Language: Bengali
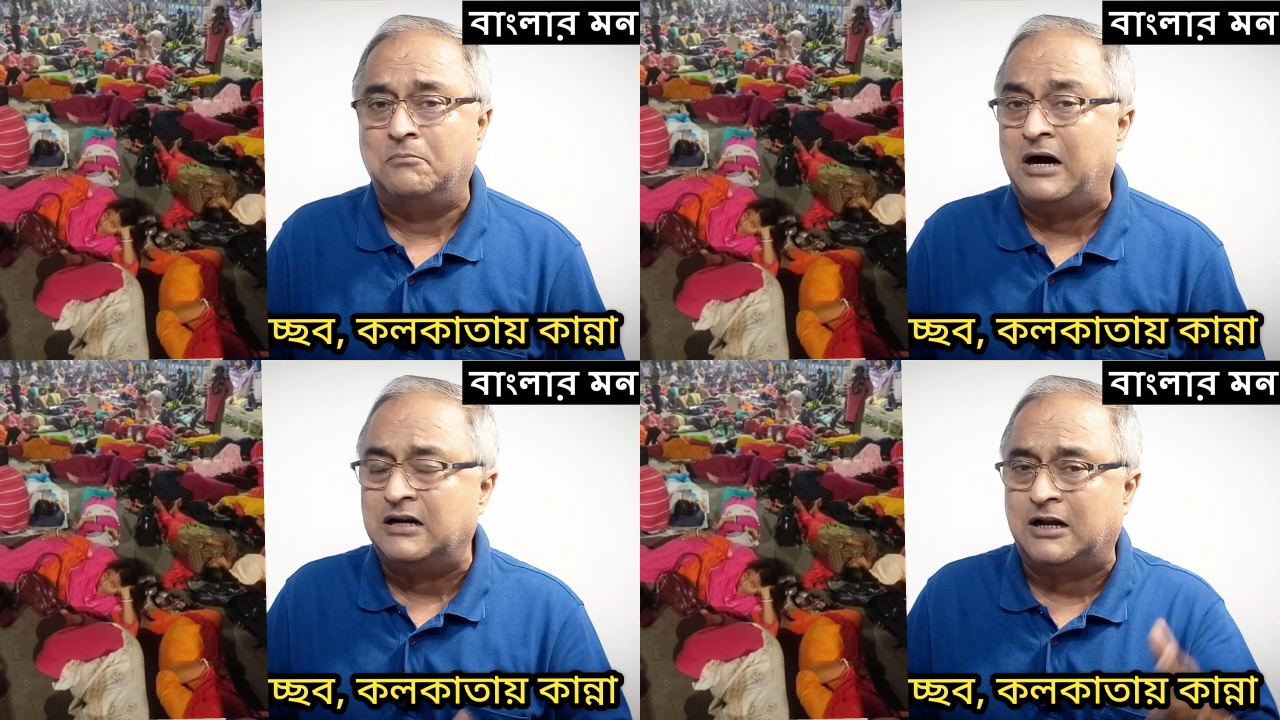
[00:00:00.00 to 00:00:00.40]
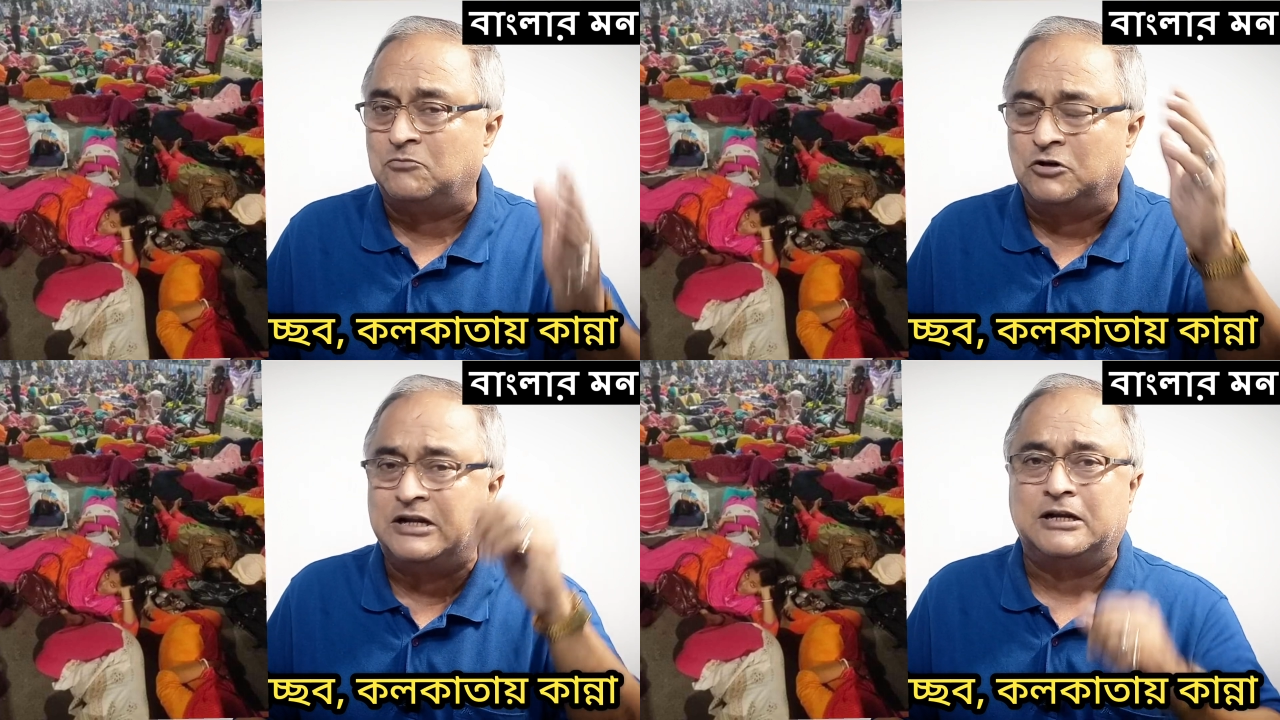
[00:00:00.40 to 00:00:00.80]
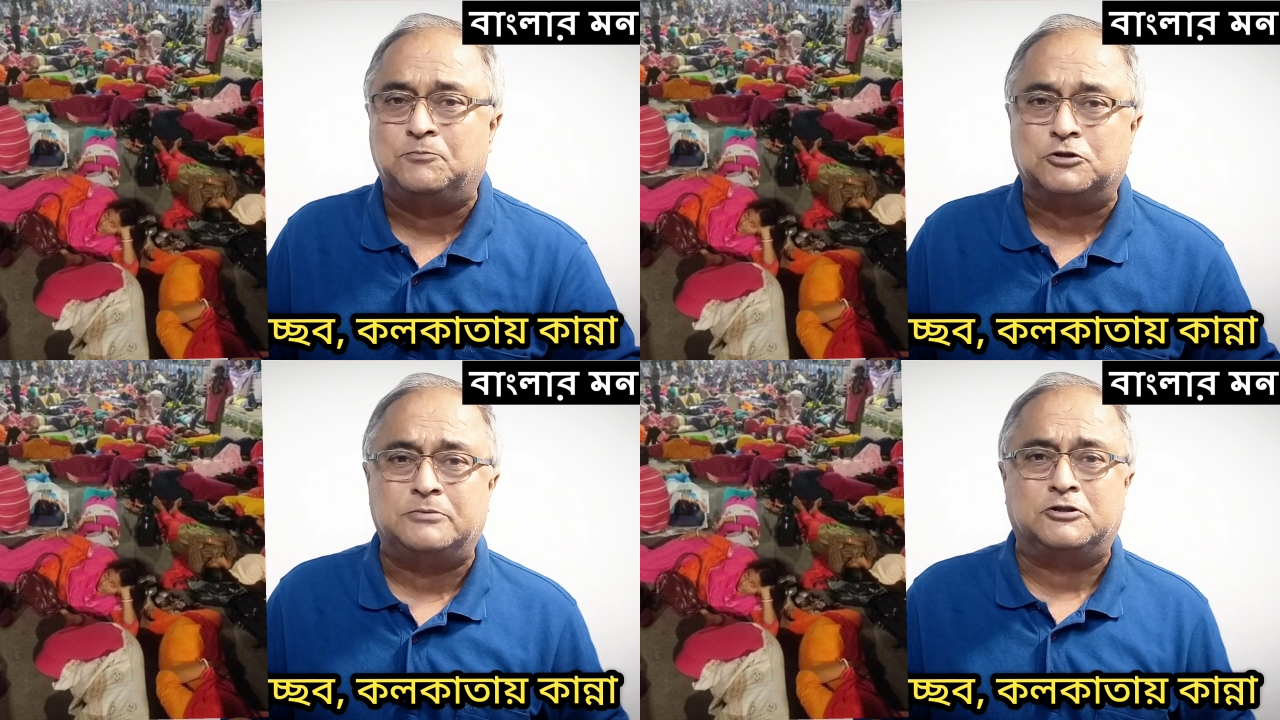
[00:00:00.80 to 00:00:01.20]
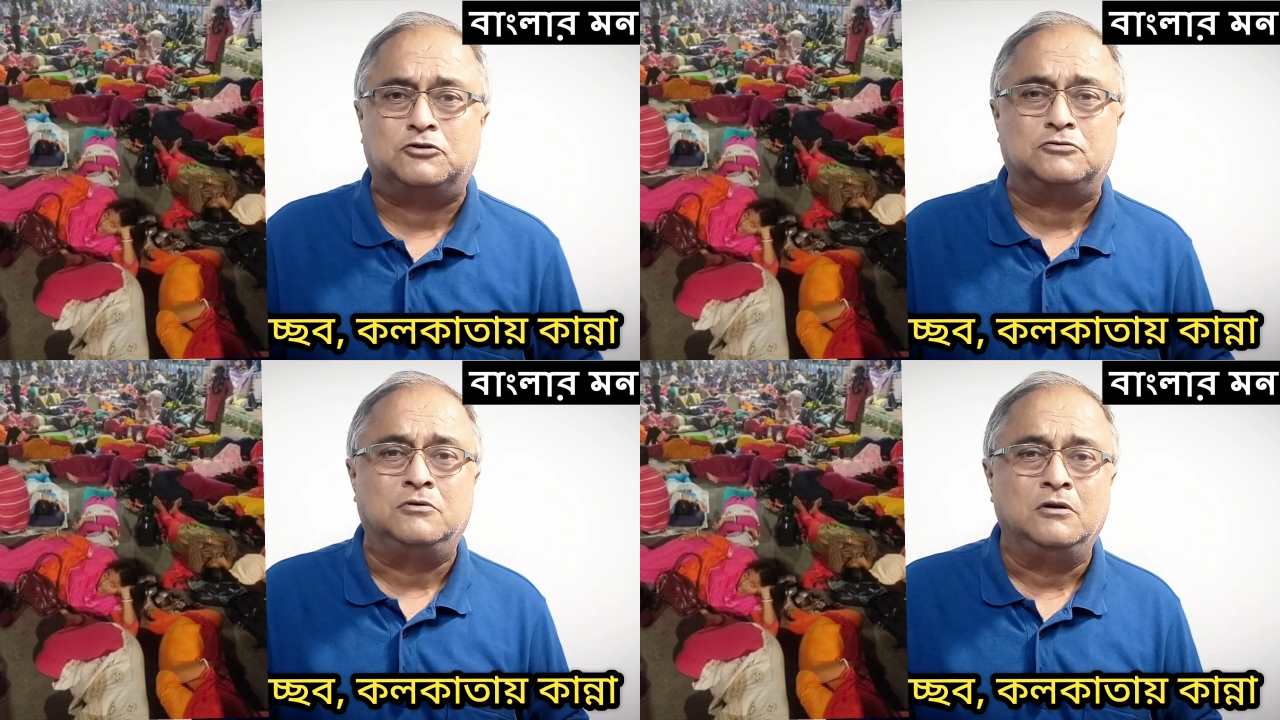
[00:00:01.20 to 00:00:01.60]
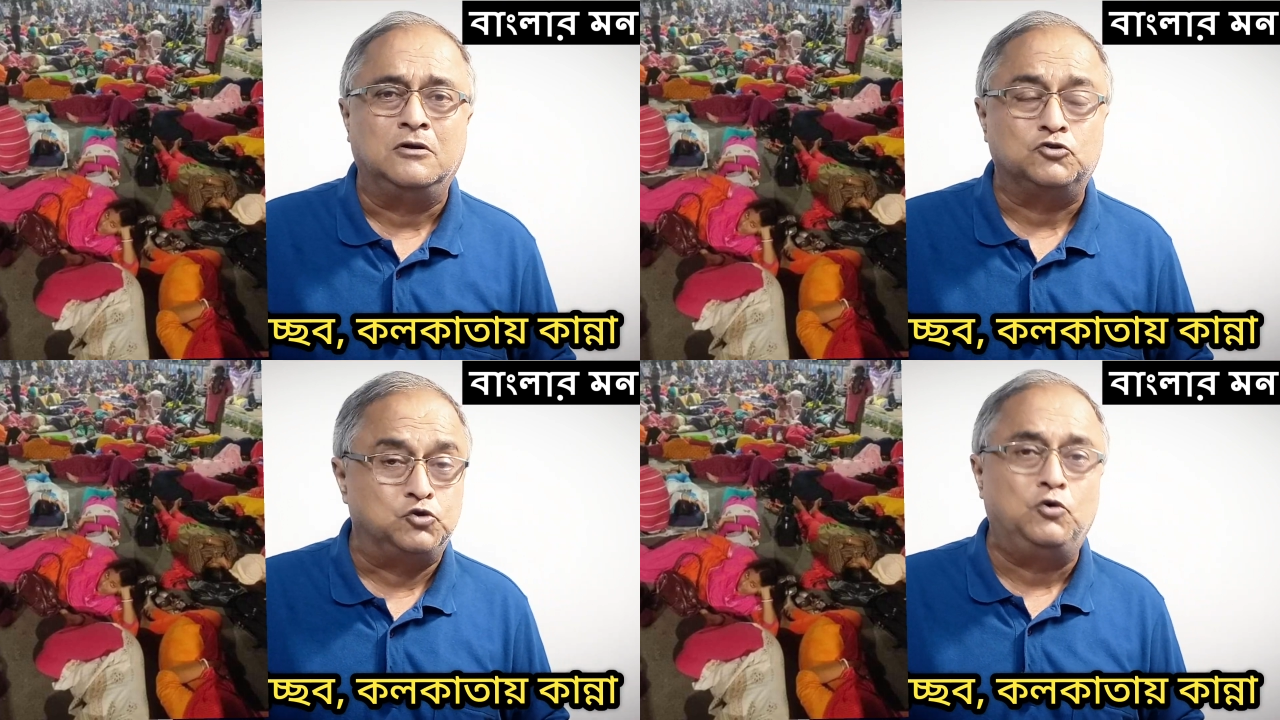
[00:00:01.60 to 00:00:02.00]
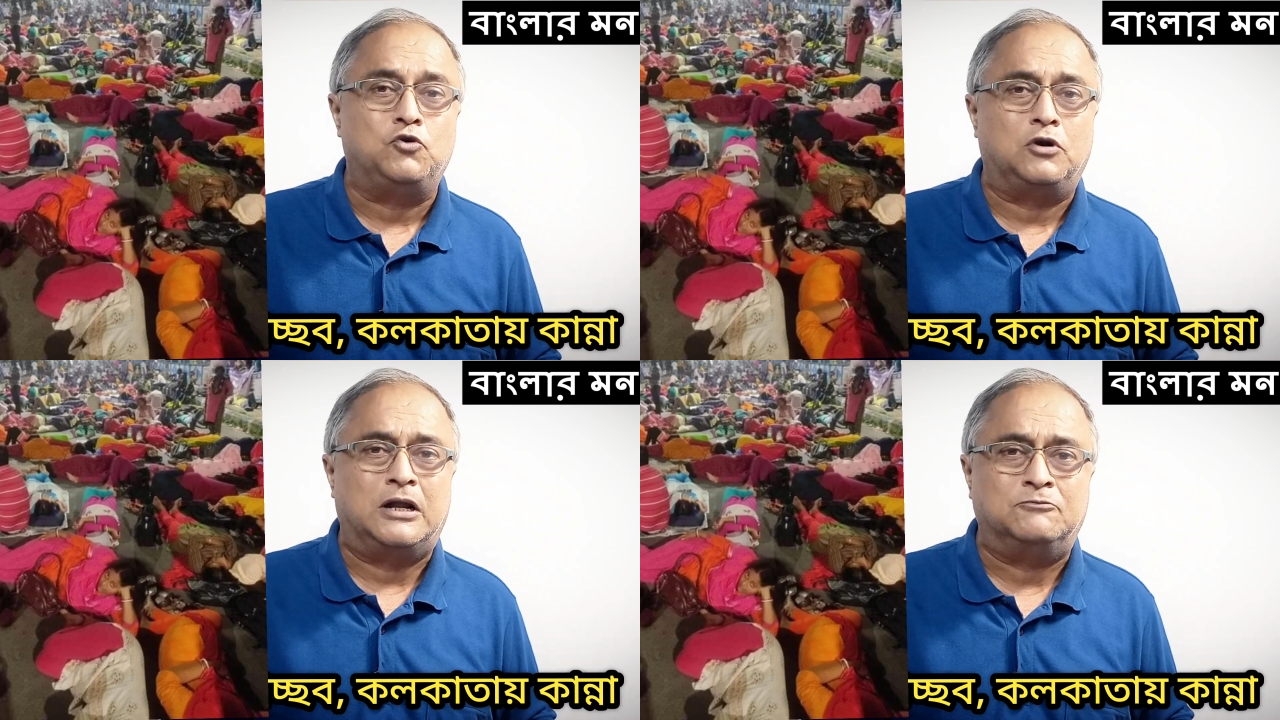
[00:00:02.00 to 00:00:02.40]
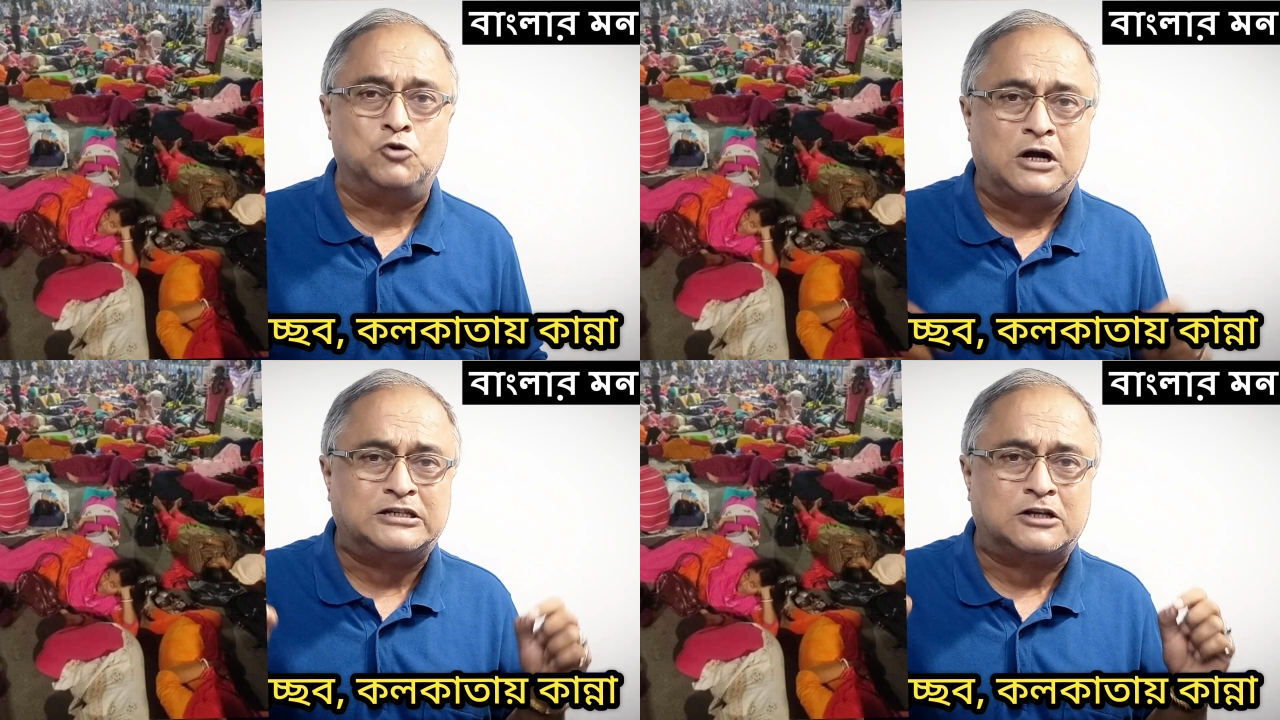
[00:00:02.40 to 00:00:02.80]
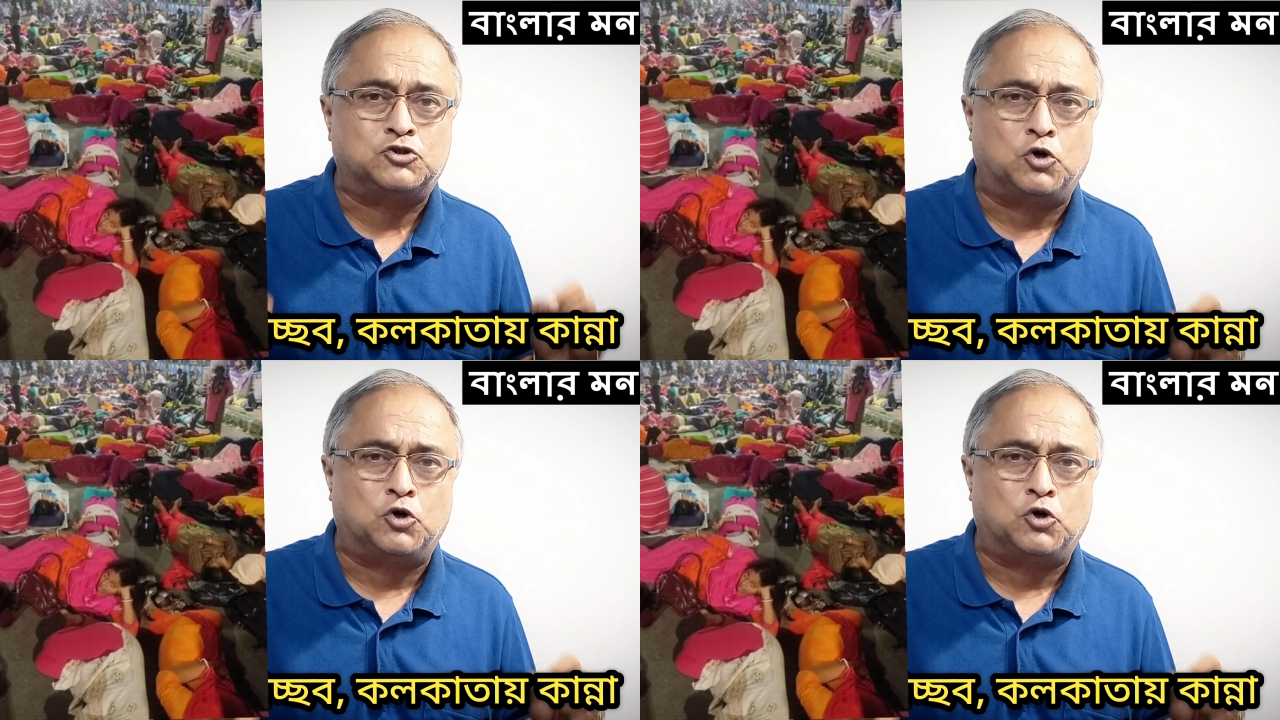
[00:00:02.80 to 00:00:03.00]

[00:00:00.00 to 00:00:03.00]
বাংলার মনের এই প্রতিবেদন শুরু করলাম দু হাজার